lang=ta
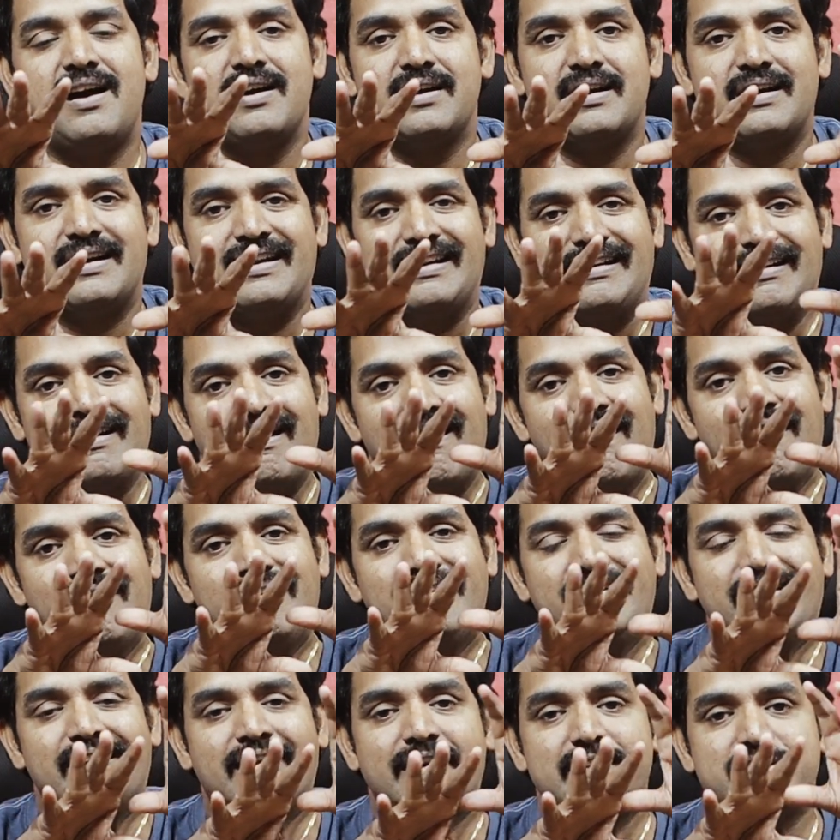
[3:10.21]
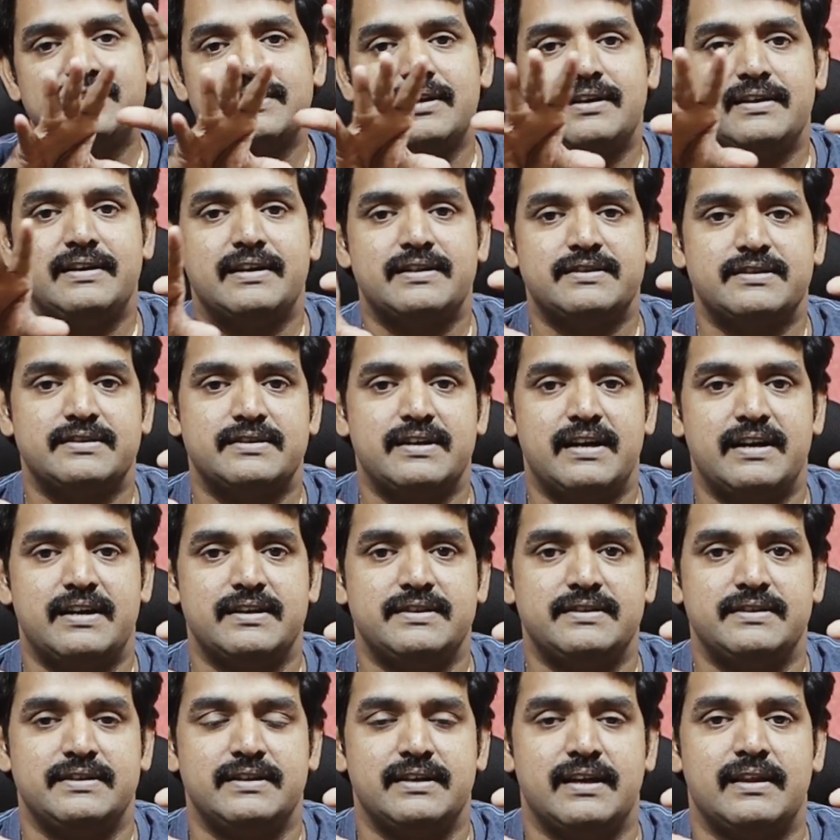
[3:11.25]
ஆக நான் ட
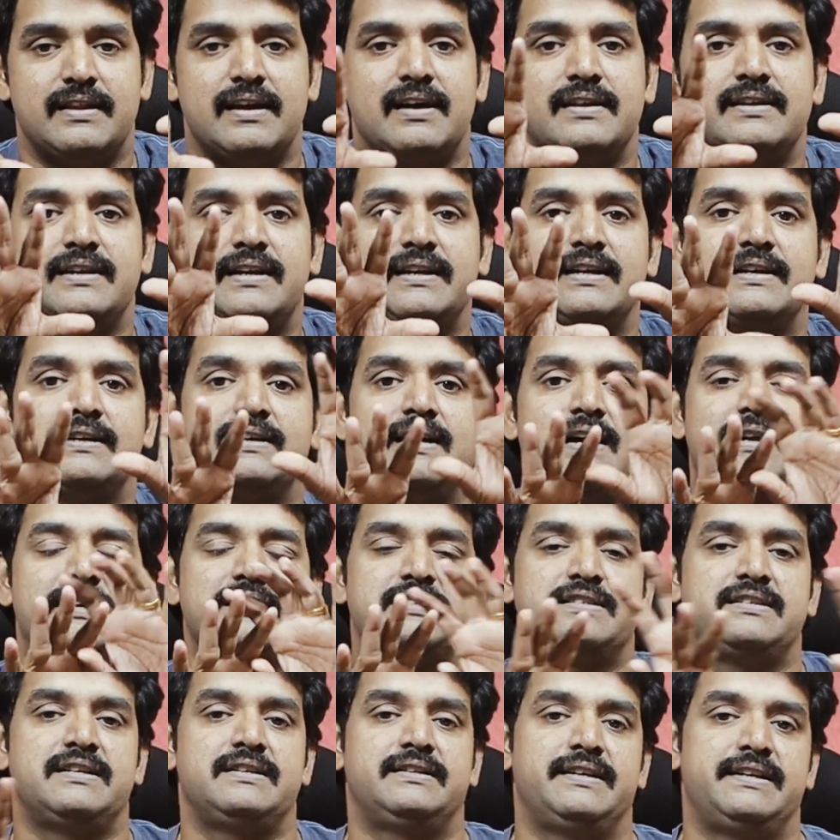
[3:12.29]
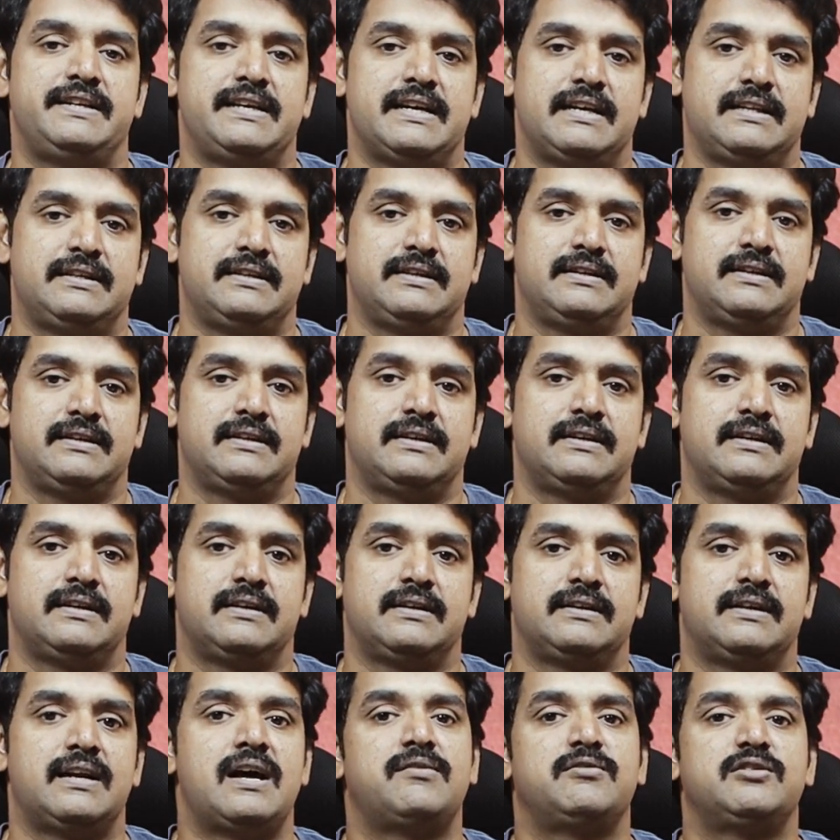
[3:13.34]
ஸ்ட்ராட்டஜி அதாவது எனக்கு டேரக்ஷனே தெரியாது
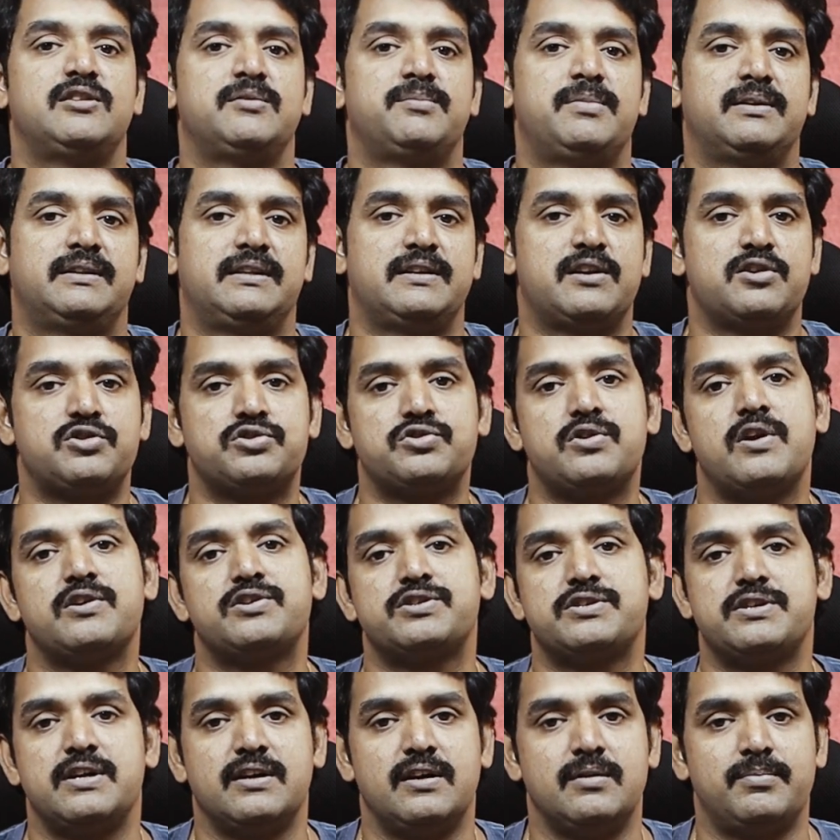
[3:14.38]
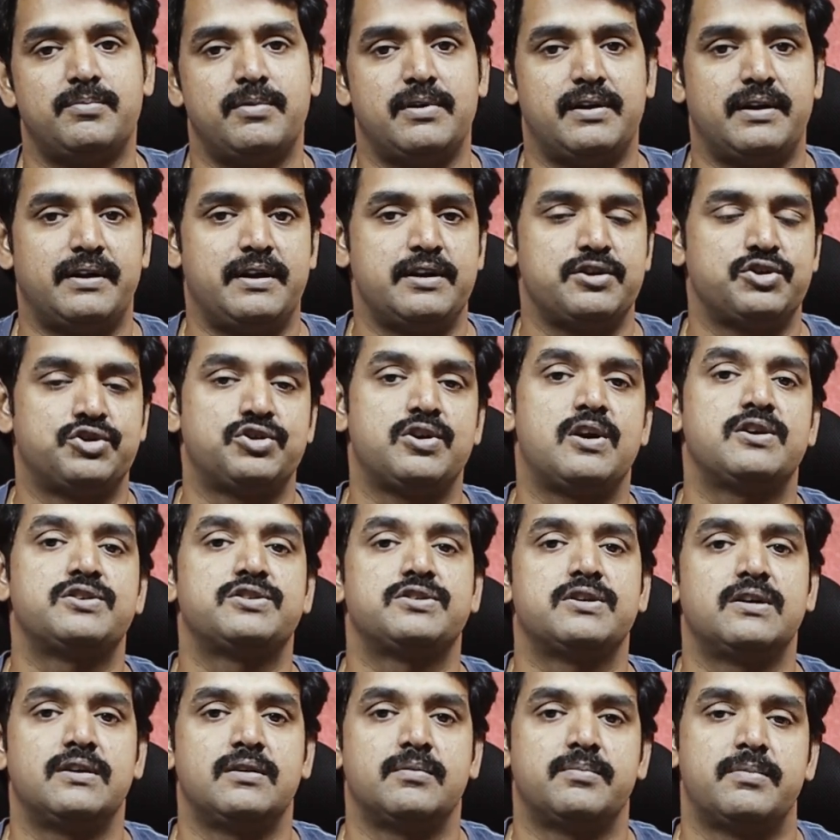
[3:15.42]
நான் வந்து பார்த்திங்கன்னா ஷார்ட் ஸ்ட்ரங்கிள் பண்ணுறேன்
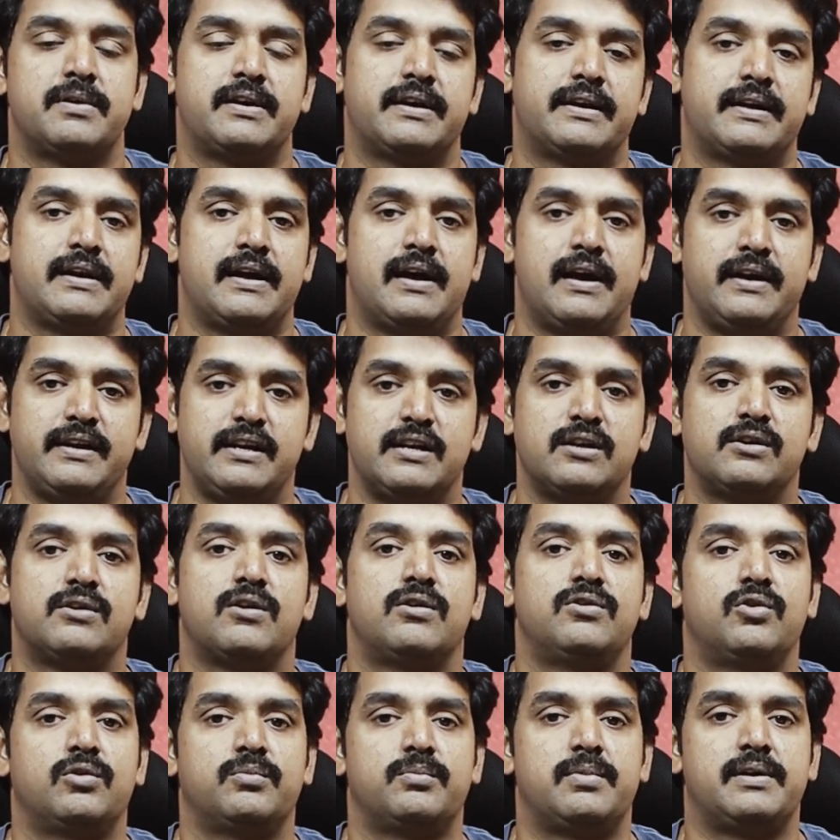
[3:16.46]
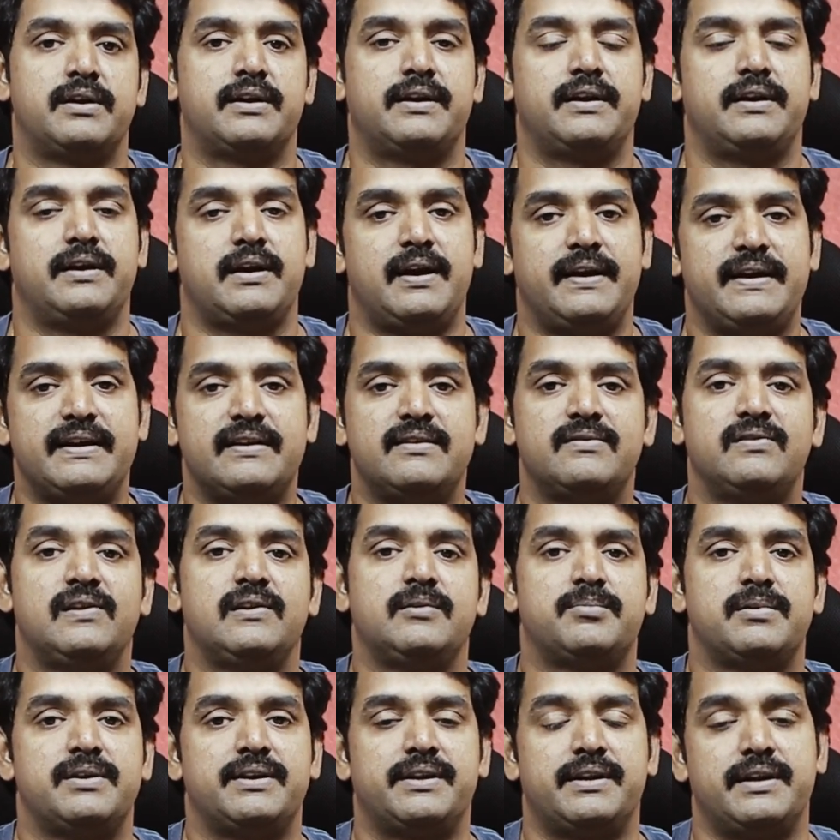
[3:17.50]
ஷார்ட் ஷட்டில் பண்ணுறேன் அயன் கவுண்டர் பண்ணுறேன் அயன்
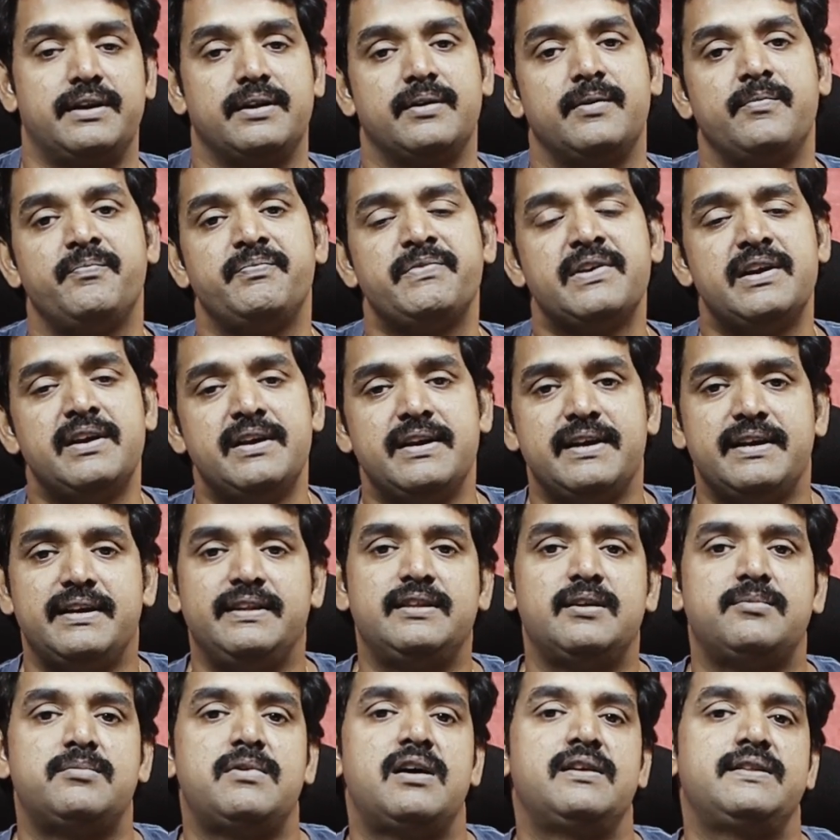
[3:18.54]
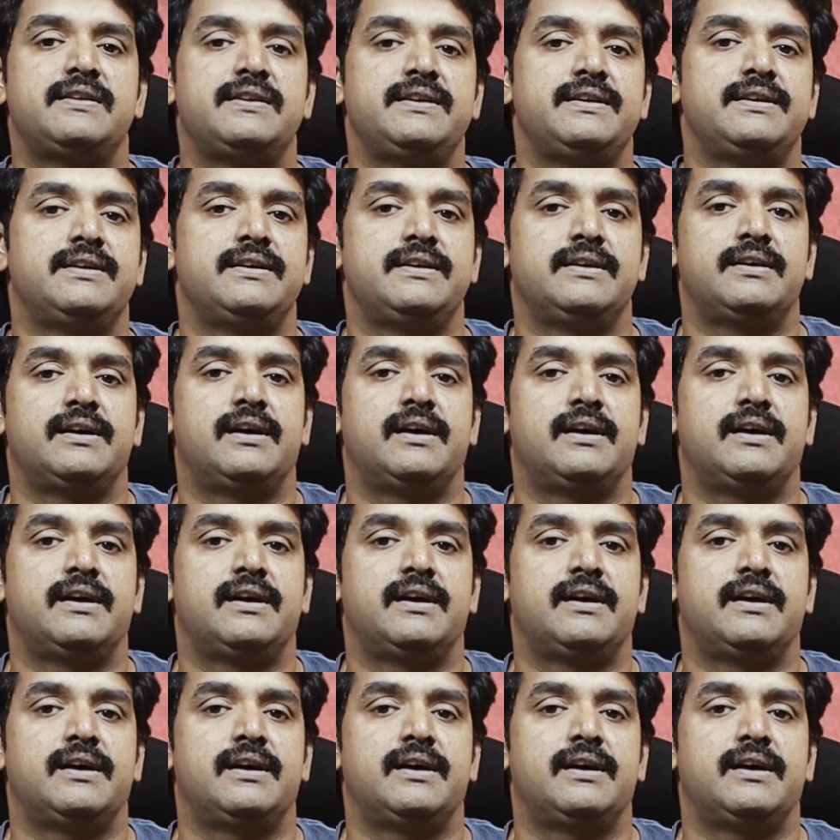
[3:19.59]
ஃப்ளை பண்ணுறேன் இந்த மாதிரி